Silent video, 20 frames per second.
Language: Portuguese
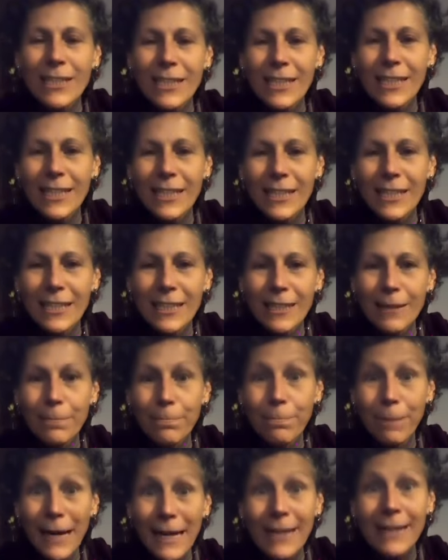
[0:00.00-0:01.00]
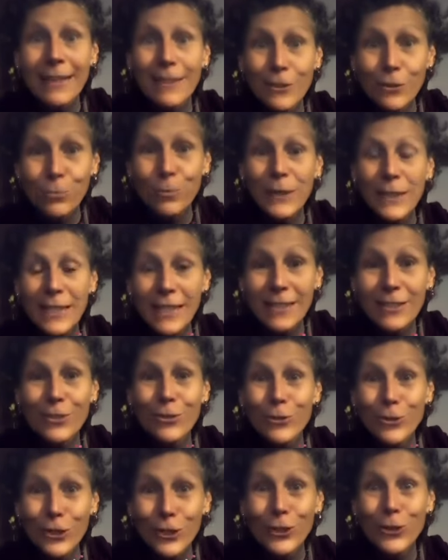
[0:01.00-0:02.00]
eh, pagando para que eles
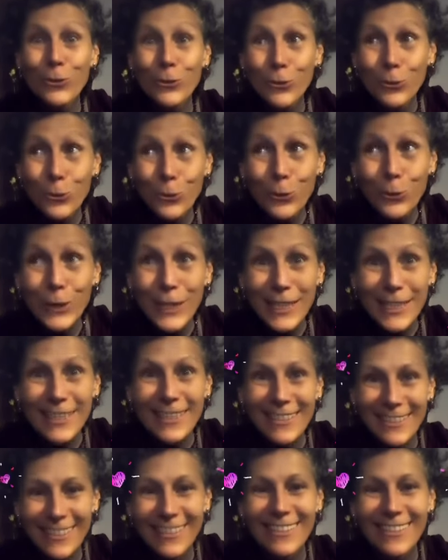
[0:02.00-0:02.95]
continuem